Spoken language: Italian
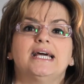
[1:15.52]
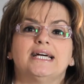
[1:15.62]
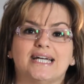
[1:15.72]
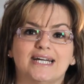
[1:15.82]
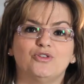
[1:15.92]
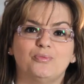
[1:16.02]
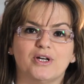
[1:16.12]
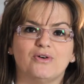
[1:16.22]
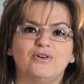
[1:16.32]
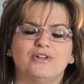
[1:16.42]
Credo
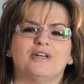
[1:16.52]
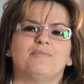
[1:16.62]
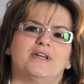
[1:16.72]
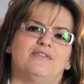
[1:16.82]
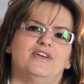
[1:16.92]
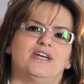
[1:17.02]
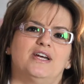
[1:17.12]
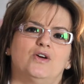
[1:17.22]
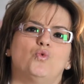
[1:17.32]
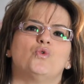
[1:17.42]
però che per
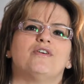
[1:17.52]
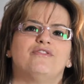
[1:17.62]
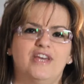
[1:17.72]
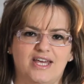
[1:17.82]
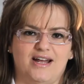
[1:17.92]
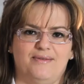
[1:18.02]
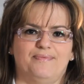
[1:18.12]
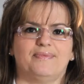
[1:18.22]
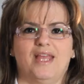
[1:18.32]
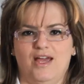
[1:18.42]
avere una vera
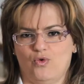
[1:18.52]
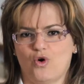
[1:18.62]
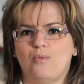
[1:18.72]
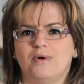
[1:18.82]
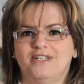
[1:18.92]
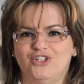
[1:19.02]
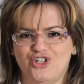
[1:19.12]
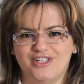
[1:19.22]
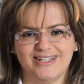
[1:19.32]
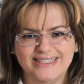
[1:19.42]
Europa dei
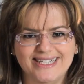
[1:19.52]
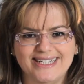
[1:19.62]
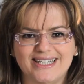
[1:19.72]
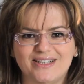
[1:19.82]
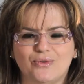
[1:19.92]
cittadini,